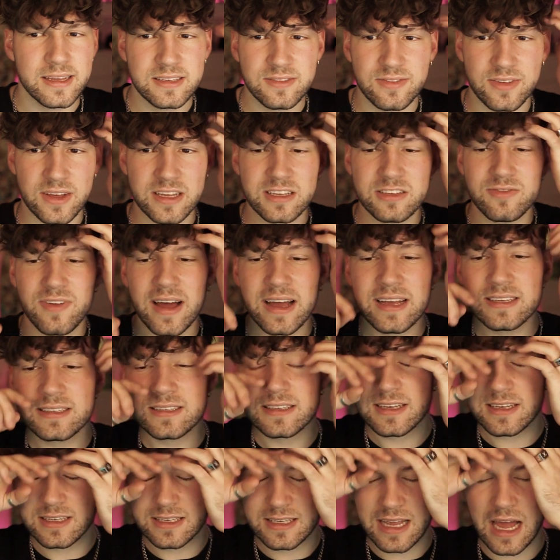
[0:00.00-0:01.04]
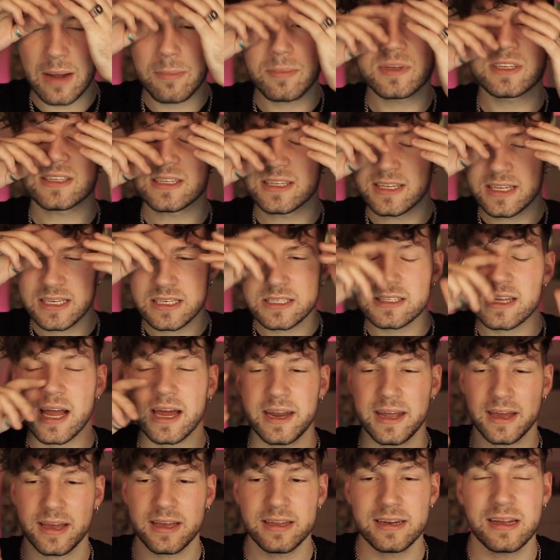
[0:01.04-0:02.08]
Ich, ich weiß, ich kann mich nicht dran
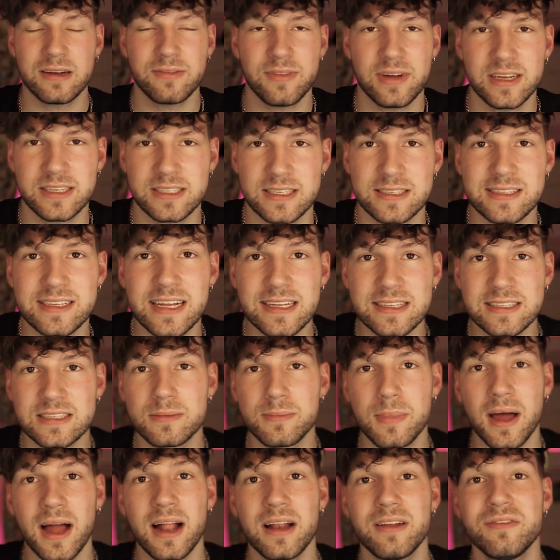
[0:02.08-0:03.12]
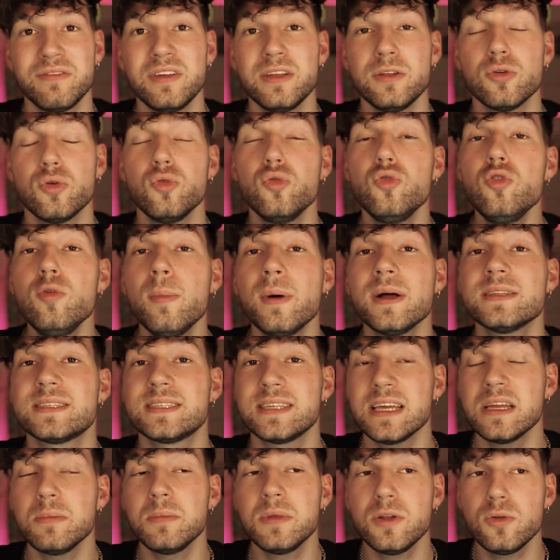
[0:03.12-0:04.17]
erinnern, weil ich das letzte Mal ein Video über
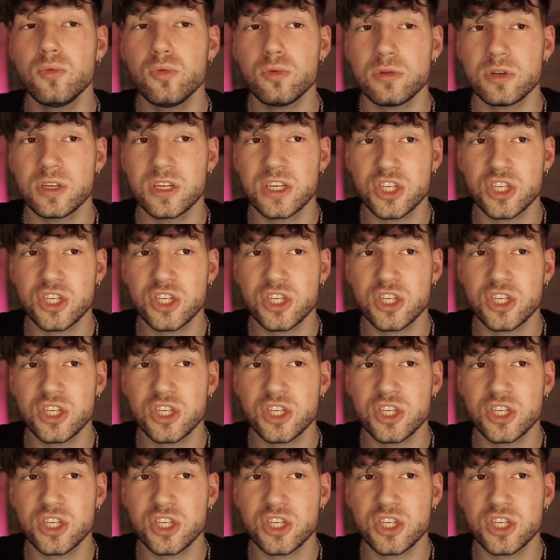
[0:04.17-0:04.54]
10 Minuten